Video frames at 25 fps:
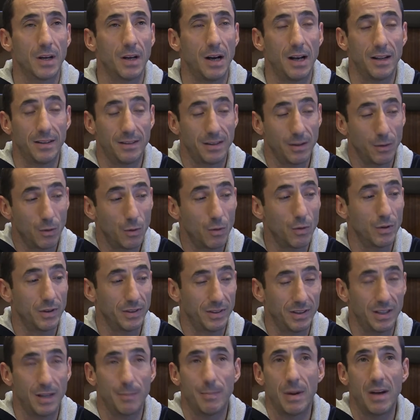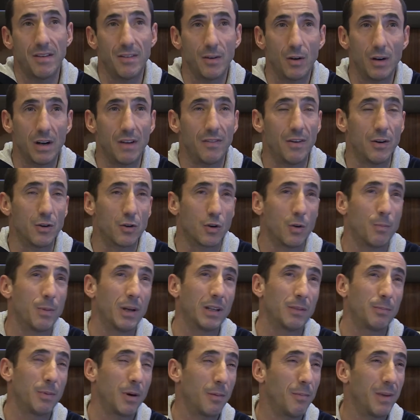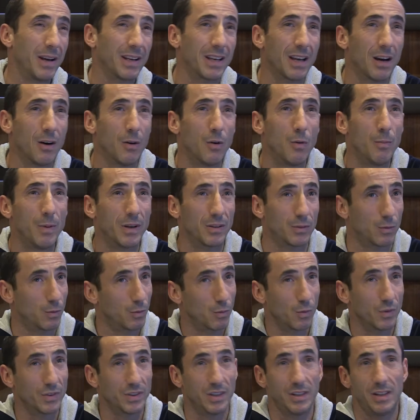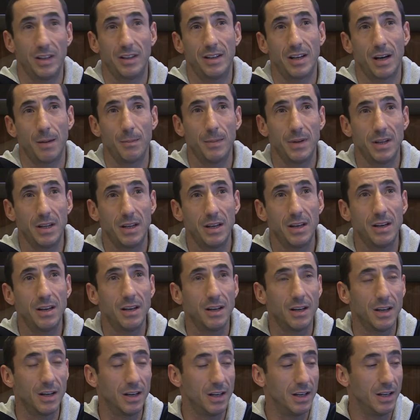À zéro, et c'était pas évident, il a fallu que je repasse par Macao parce qu'Hong Kong c'était terminé.